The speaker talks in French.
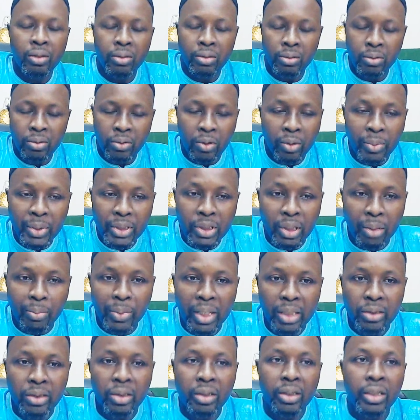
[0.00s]
Comment ça marche
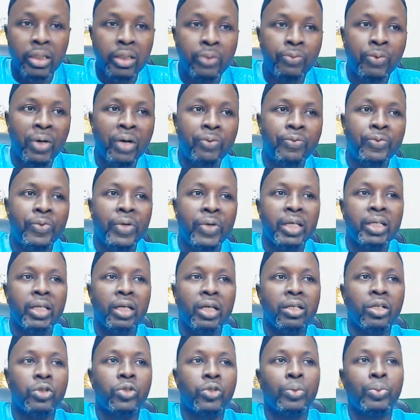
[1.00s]
Il va faire quelque
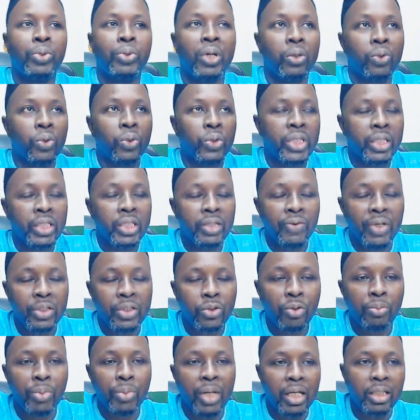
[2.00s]
chose pour accrocher devant son
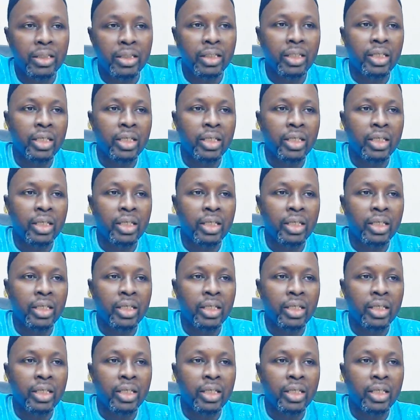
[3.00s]
magasin.